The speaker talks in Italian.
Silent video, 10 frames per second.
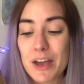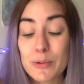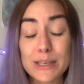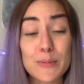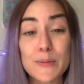
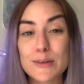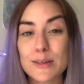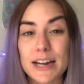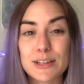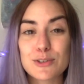Questo
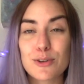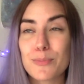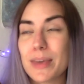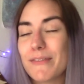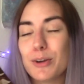
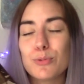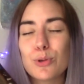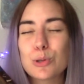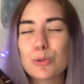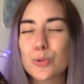personaggio mi è
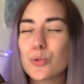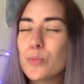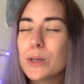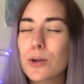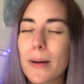venuto
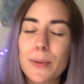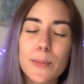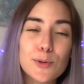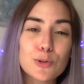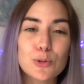subito, ma
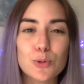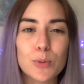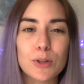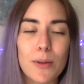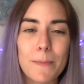proprio
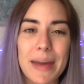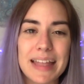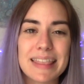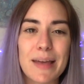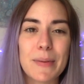subito in
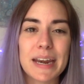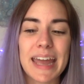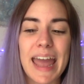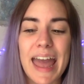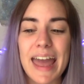mente
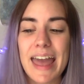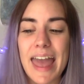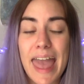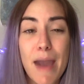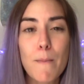perché
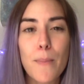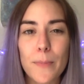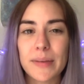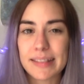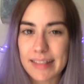è un
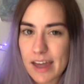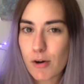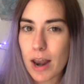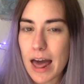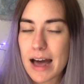po'
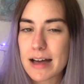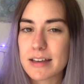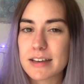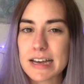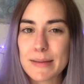
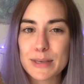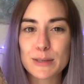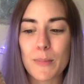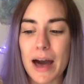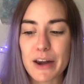pettegola, uh,
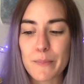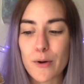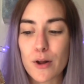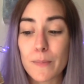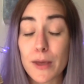Miss
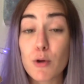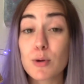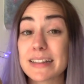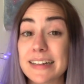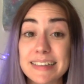Marple, però è
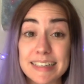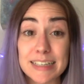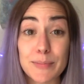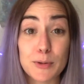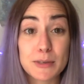
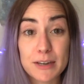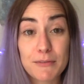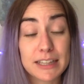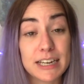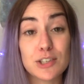un'attentissima
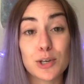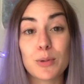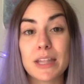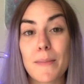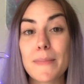osservatrice,
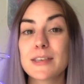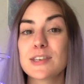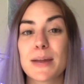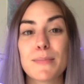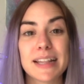quindi a me
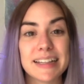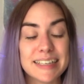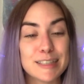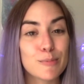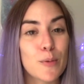piacerebbe
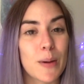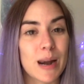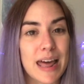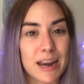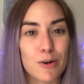tantissimo
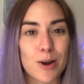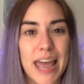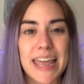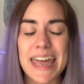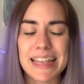parlare con
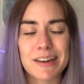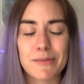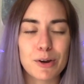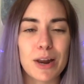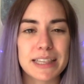lei e tra
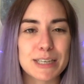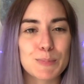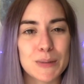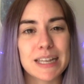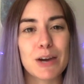virgolette
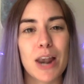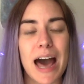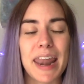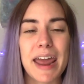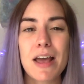
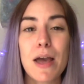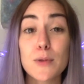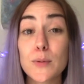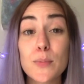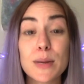spettegolare,
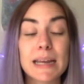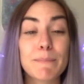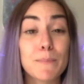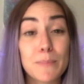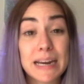proprio
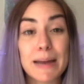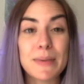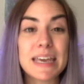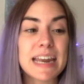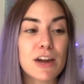perché, per
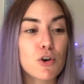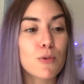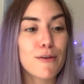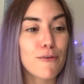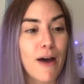capire
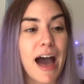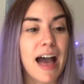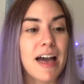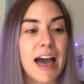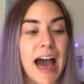come
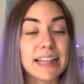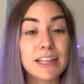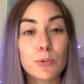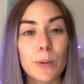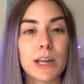fa ad
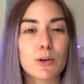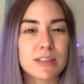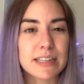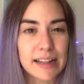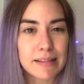intuire
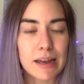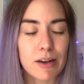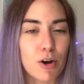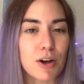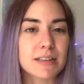così tante
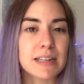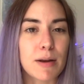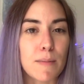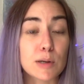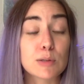cose da
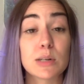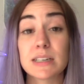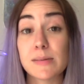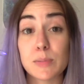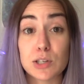una persona
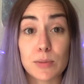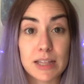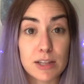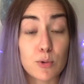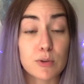
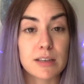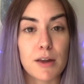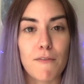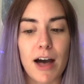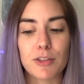semplicemente
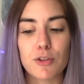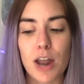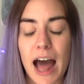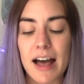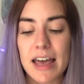
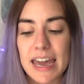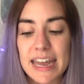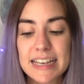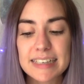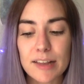osservandola
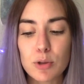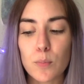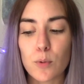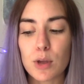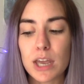ed essendo
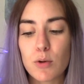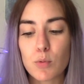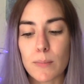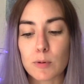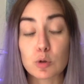poi
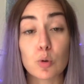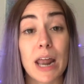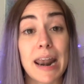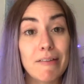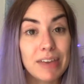una persona
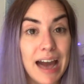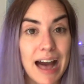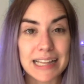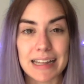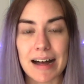persona
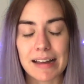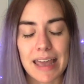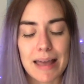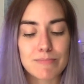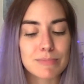navigata
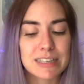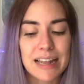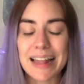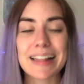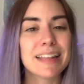che
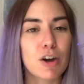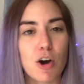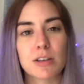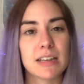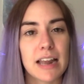sa tante
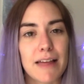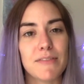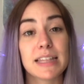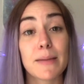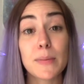cose nella
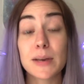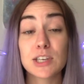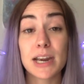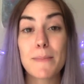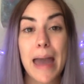vita, mi
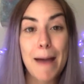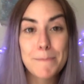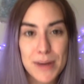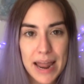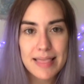piacerebbe
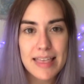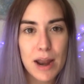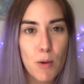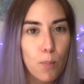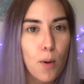
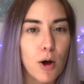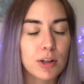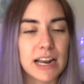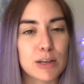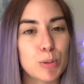apprendere un
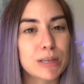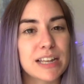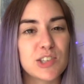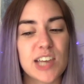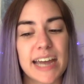po' della sua
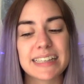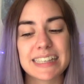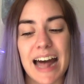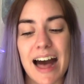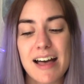
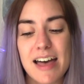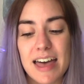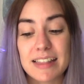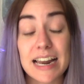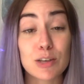saggezza,
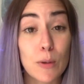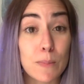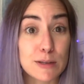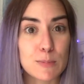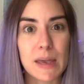della sua
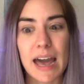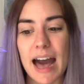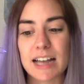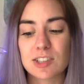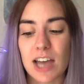
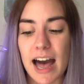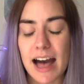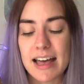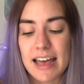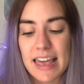
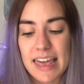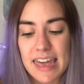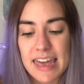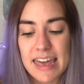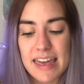perspicacia
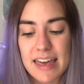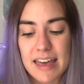e...